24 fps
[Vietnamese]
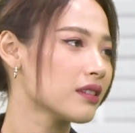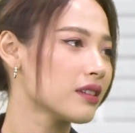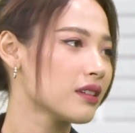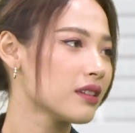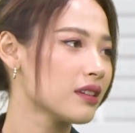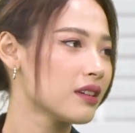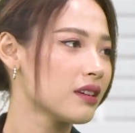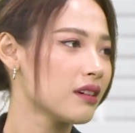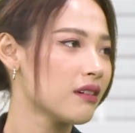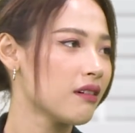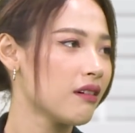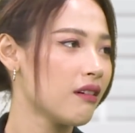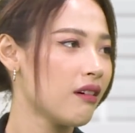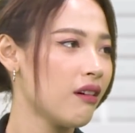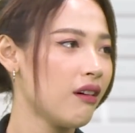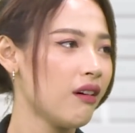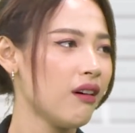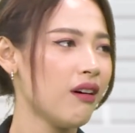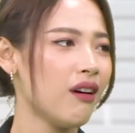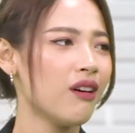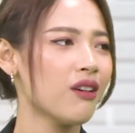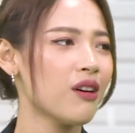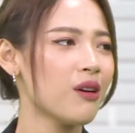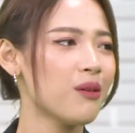Ờ.
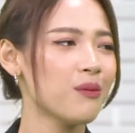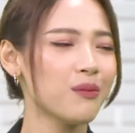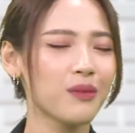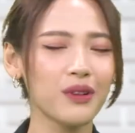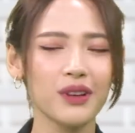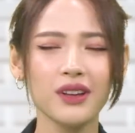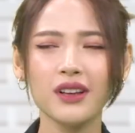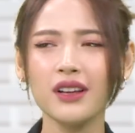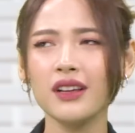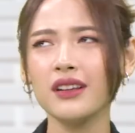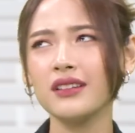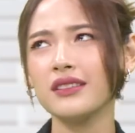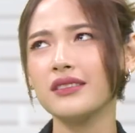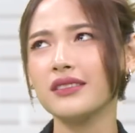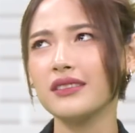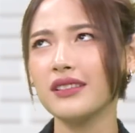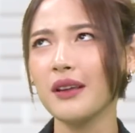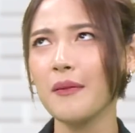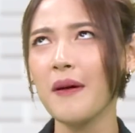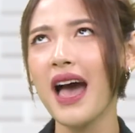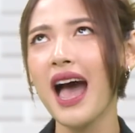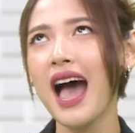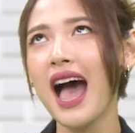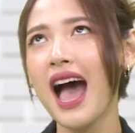Ờ không.
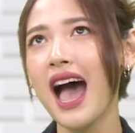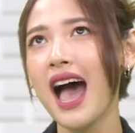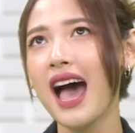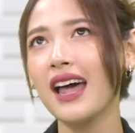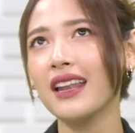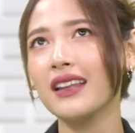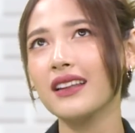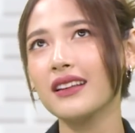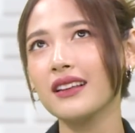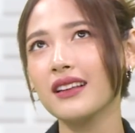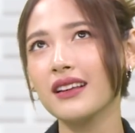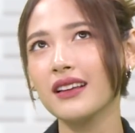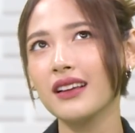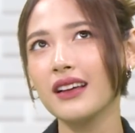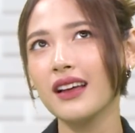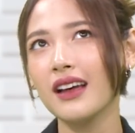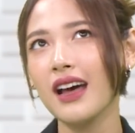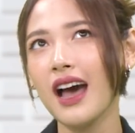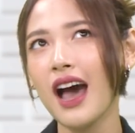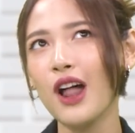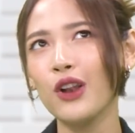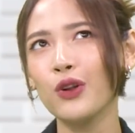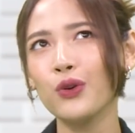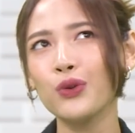Sada.
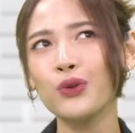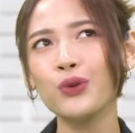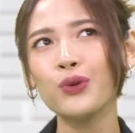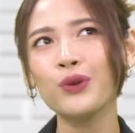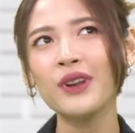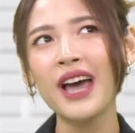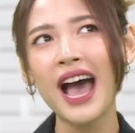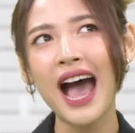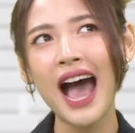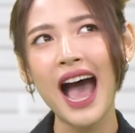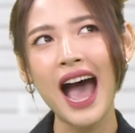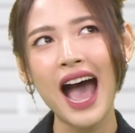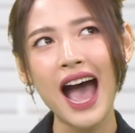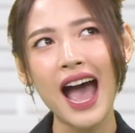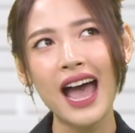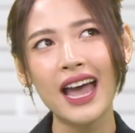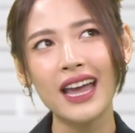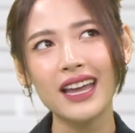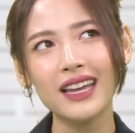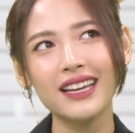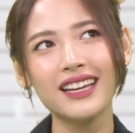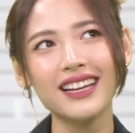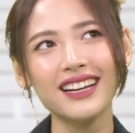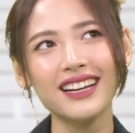Hello you này.